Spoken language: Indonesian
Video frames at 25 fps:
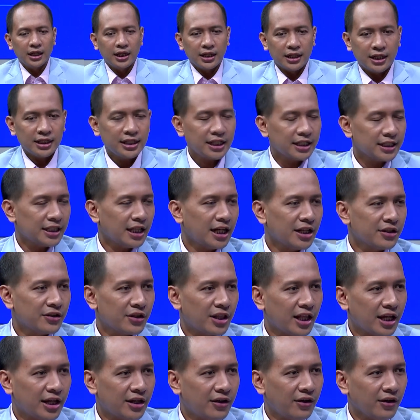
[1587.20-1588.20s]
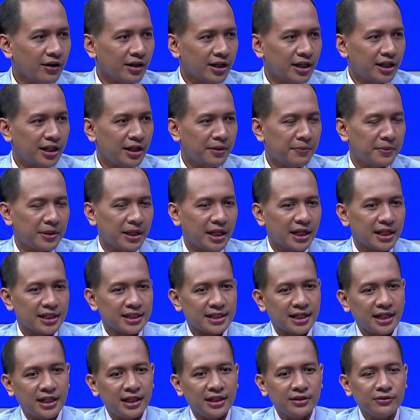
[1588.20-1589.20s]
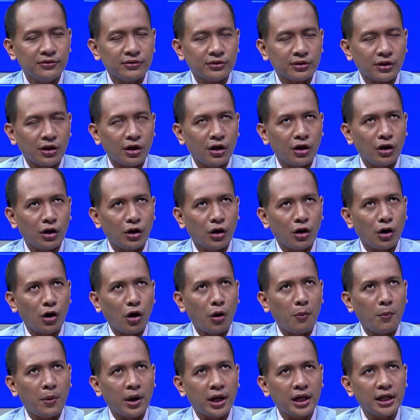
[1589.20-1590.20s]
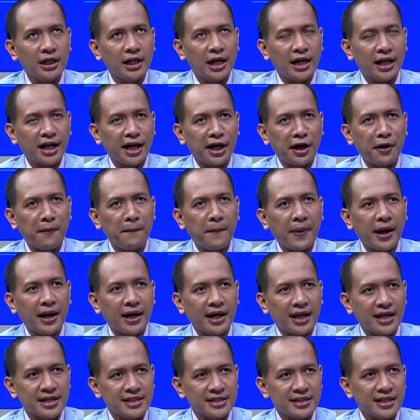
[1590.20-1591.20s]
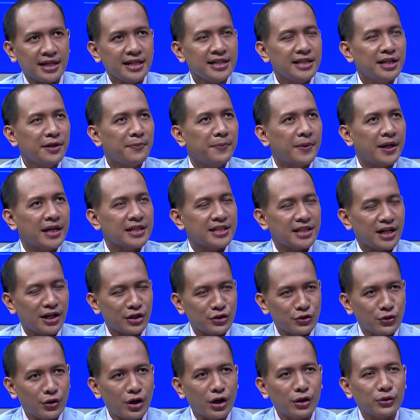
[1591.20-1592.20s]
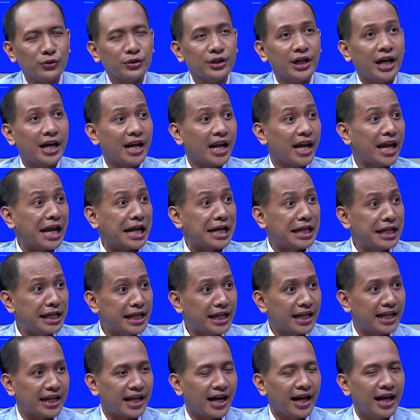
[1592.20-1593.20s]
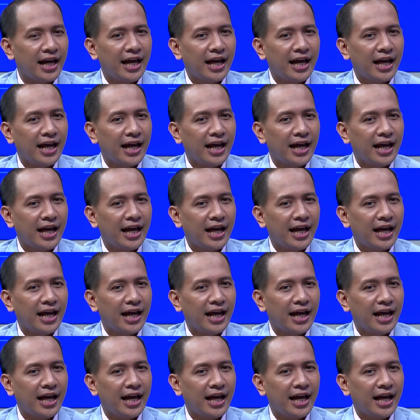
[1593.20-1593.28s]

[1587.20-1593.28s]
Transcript: Nanti kita lanjut lagi, Dok. Ini menarik sekali itu kalau ngomongin daerah yang panas. Saya jadi penasaran juga untuk daerah yang dingin ya.